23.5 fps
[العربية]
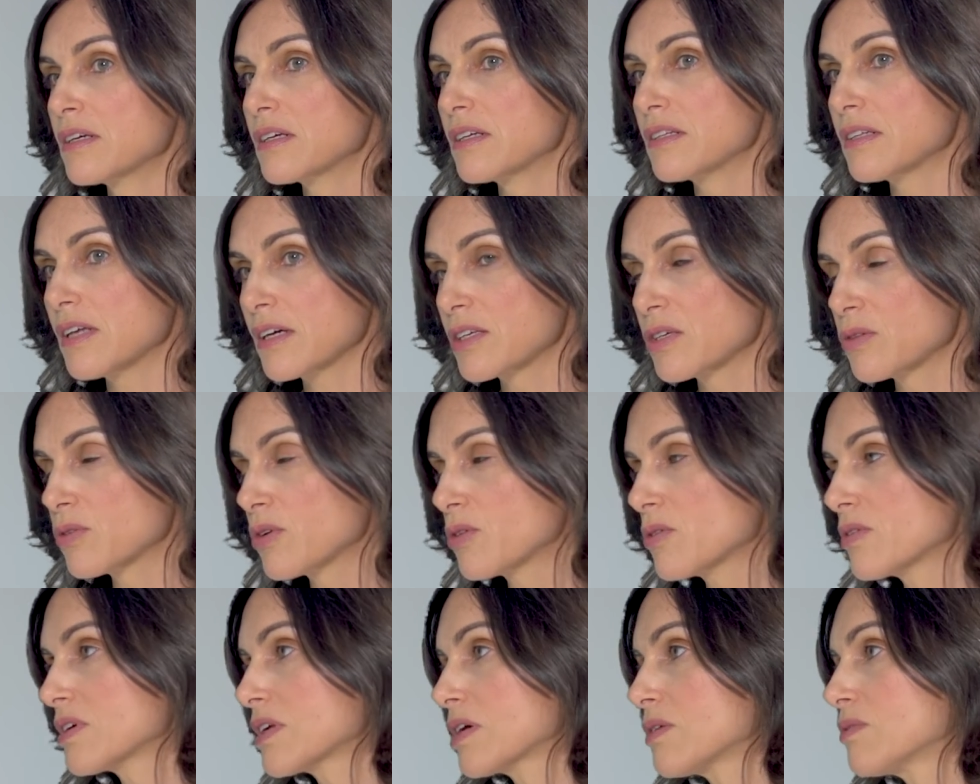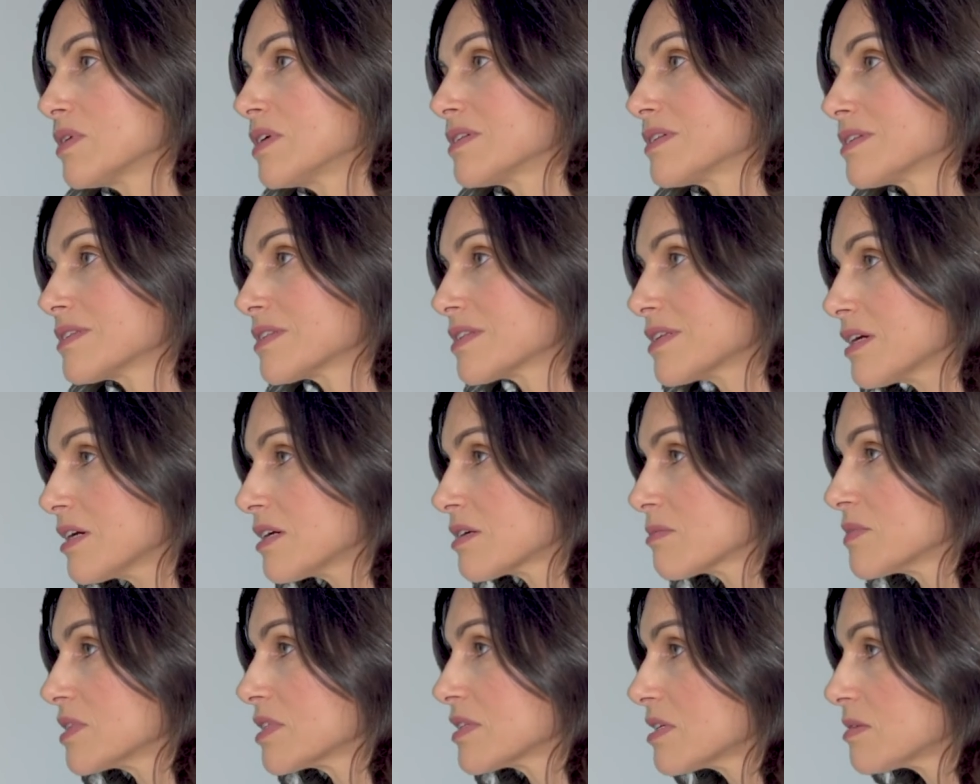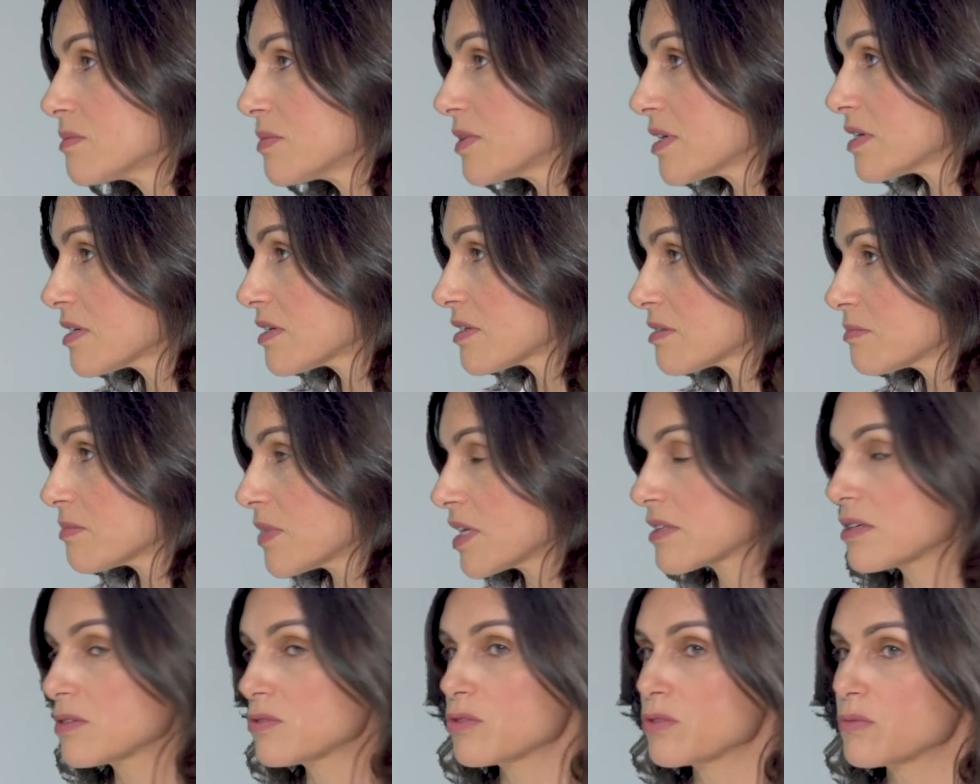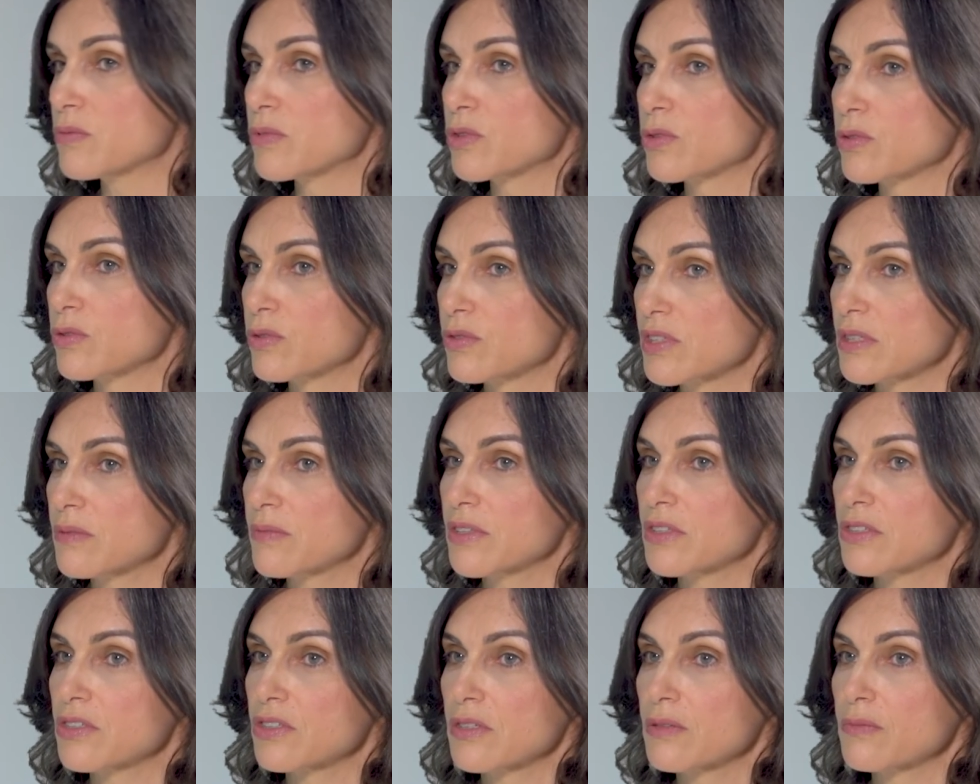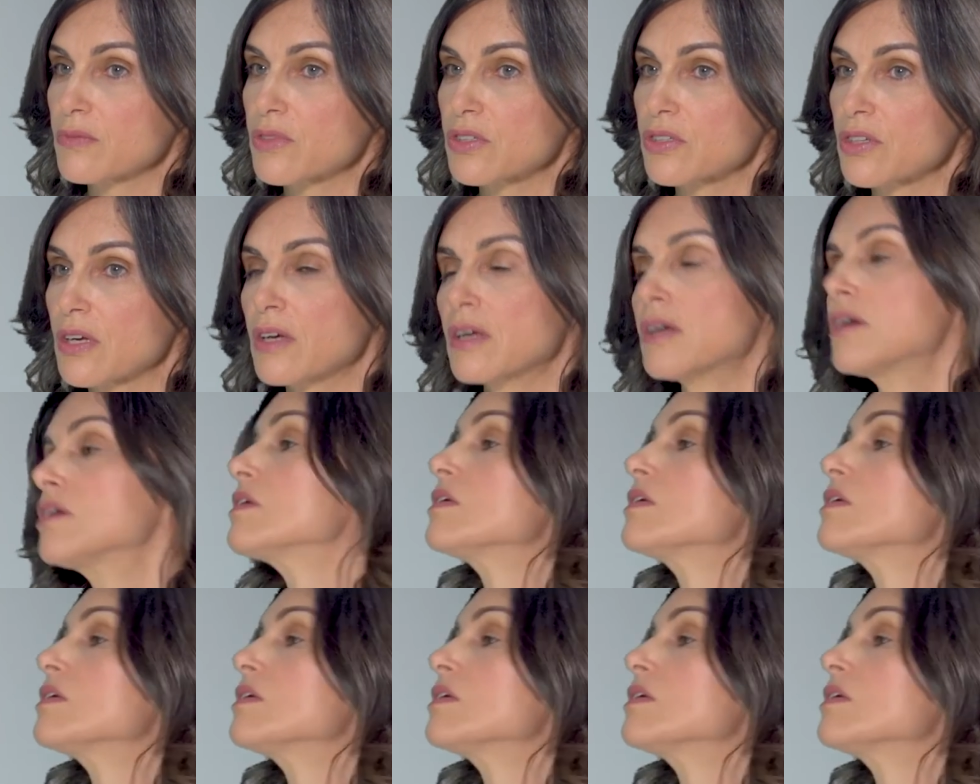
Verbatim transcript: كي نحكيو خضروات السعر مازال باهظ معناتها اليوم التونسي ما ينجمش كل ما